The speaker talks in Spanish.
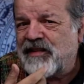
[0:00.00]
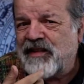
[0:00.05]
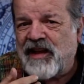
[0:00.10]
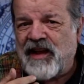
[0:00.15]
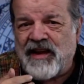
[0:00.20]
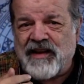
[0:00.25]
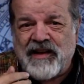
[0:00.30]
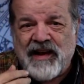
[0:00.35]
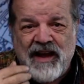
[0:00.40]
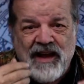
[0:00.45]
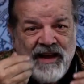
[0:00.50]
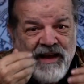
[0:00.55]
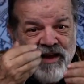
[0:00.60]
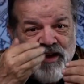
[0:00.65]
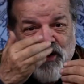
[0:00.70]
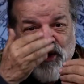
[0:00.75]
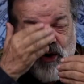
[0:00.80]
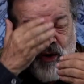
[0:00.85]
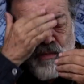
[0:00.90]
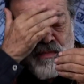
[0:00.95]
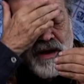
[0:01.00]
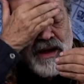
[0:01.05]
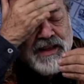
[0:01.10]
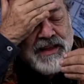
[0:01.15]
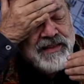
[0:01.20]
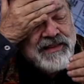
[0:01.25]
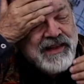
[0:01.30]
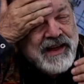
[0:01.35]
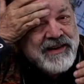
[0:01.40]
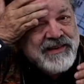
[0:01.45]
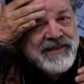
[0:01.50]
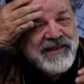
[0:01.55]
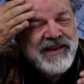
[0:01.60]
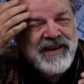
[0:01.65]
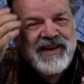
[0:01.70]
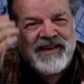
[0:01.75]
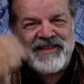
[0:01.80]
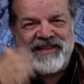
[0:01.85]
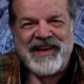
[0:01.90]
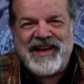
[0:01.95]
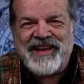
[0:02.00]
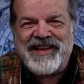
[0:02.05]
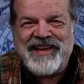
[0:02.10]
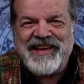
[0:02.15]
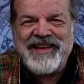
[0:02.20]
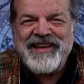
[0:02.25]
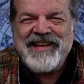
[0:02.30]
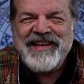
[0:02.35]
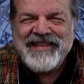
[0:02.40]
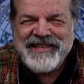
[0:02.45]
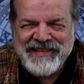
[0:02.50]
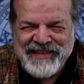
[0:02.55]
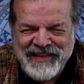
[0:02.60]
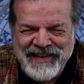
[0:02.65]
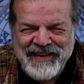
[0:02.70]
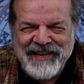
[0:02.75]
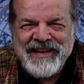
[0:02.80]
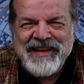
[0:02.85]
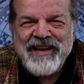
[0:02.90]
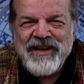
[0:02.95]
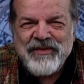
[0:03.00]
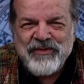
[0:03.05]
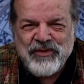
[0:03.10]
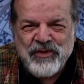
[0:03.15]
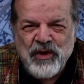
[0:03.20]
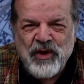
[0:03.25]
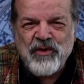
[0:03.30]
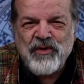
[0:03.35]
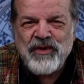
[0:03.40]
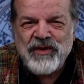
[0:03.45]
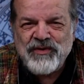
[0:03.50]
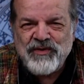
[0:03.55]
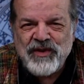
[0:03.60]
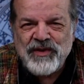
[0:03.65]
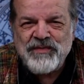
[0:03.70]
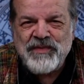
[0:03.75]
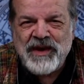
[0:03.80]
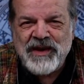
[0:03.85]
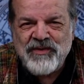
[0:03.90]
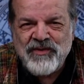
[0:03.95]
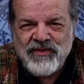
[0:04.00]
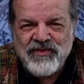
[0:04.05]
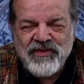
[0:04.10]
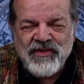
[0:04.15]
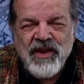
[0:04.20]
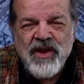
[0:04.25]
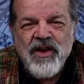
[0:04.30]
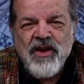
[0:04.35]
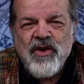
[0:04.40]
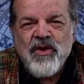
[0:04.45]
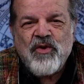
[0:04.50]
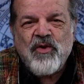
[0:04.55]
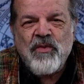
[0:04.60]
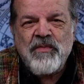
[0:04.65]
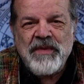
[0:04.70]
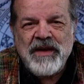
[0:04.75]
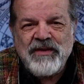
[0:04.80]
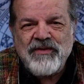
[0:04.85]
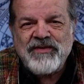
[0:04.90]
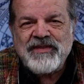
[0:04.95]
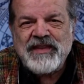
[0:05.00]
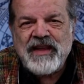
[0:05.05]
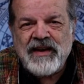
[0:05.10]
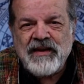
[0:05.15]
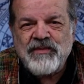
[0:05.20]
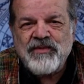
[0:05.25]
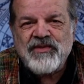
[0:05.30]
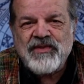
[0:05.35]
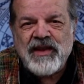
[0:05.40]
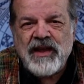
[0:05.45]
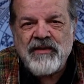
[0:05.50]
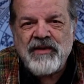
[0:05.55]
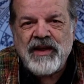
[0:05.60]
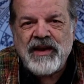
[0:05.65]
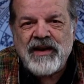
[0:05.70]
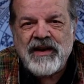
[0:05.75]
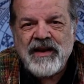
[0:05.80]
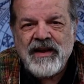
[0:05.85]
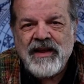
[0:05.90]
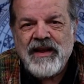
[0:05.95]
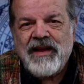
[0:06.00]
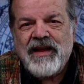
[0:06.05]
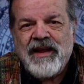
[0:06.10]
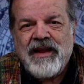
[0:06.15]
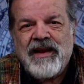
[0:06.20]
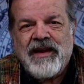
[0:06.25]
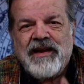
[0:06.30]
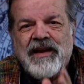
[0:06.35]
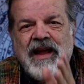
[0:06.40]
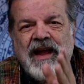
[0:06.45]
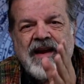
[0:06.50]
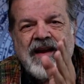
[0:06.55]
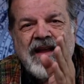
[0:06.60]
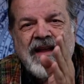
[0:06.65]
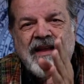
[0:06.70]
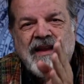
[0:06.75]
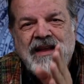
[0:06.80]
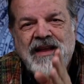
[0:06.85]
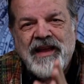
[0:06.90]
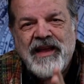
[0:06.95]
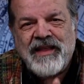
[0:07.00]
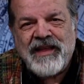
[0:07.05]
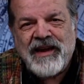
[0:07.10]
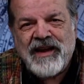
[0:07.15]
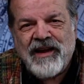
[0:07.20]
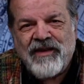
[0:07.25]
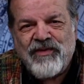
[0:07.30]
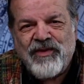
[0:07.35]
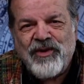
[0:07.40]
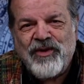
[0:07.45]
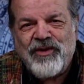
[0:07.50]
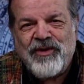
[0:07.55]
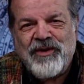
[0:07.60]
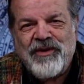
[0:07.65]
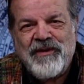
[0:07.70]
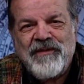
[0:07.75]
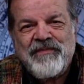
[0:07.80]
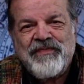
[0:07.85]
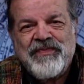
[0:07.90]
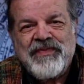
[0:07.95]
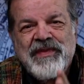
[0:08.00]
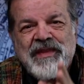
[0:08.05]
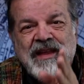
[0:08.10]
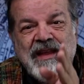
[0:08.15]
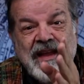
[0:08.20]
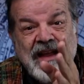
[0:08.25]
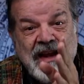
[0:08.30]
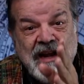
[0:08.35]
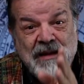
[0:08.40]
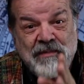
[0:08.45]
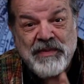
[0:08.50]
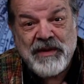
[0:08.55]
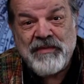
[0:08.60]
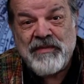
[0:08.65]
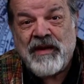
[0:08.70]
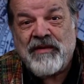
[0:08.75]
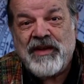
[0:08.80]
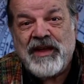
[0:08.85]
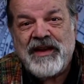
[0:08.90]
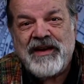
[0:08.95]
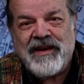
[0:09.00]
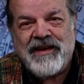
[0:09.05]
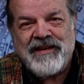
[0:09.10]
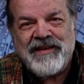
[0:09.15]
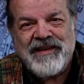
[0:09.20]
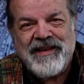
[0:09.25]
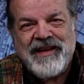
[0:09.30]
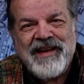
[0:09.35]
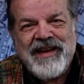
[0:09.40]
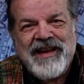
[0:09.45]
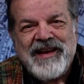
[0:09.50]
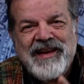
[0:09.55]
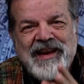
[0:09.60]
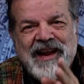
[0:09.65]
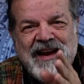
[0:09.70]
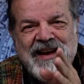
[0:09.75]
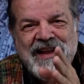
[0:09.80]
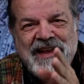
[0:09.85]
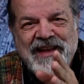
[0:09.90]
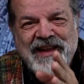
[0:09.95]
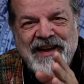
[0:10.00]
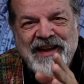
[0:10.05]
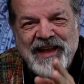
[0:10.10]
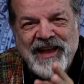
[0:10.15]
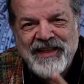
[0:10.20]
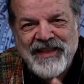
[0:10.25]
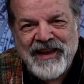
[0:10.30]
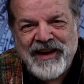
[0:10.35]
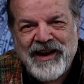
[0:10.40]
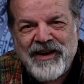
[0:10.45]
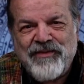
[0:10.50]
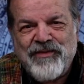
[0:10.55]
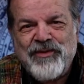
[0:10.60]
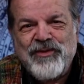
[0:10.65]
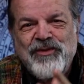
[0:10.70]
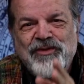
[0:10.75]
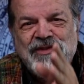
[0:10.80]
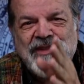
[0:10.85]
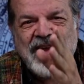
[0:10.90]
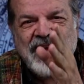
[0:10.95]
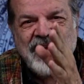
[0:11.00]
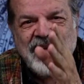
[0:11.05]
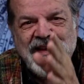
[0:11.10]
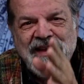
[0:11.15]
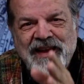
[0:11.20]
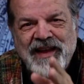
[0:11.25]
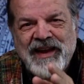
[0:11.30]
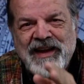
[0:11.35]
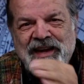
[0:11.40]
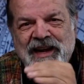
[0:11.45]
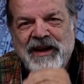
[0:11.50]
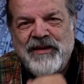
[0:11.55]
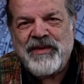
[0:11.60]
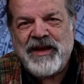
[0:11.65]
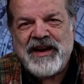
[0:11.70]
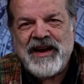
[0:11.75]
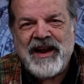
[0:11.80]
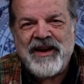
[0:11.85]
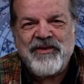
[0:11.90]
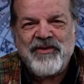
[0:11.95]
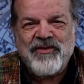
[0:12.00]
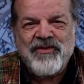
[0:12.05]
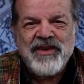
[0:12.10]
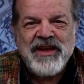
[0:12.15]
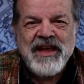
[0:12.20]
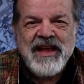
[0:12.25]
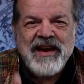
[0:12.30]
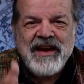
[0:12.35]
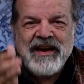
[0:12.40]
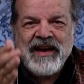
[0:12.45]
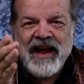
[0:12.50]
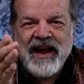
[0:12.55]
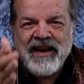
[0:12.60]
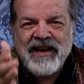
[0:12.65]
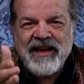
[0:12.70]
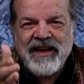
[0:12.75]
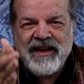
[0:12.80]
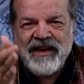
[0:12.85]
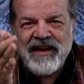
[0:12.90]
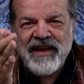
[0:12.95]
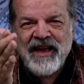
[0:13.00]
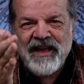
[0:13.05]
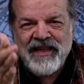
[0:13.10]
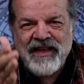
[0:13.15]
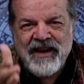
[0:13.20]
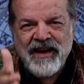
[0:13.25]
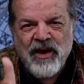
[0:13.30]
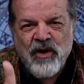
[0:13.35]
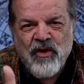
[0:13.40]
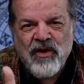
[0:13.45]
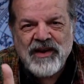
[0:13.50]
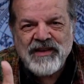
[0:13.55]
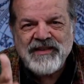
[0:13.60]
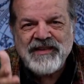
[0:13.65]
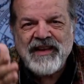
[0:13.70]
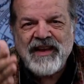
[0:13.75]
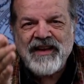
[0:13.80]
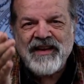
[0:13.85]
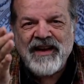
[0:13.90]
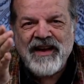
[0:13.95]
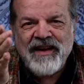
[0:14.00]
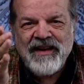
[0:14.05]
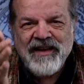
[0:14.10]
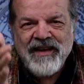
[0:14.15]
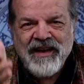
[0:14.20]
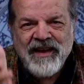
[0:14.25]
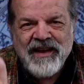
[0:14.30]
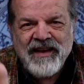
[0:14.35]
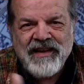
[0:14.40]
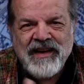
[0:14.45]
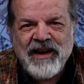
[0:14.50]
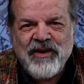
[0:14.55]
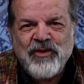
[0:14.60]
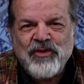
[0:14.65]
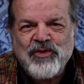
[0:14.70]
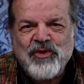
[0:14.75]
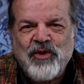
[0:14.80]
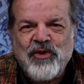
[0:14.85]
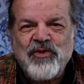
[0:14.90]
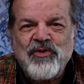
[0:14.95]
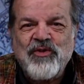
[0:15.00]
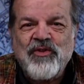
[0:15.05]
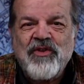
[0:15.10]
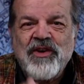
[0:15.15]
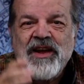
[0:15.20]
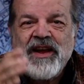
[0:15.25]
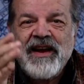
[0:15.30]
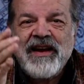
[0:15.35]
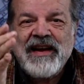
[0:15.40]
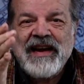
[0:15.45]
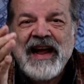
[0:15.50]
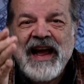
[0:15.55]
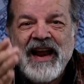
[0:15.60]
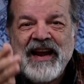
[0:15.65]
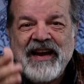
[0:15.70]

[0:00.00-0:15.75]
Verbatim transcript: de acá, o para quitárselas de aquí. Sí, todo eso es Venus. Con Venus tenemos que ver la alegría de la flor en la primavera, la alegría de la fruta en el verano, la alegría de la hoja seca en el otoño, la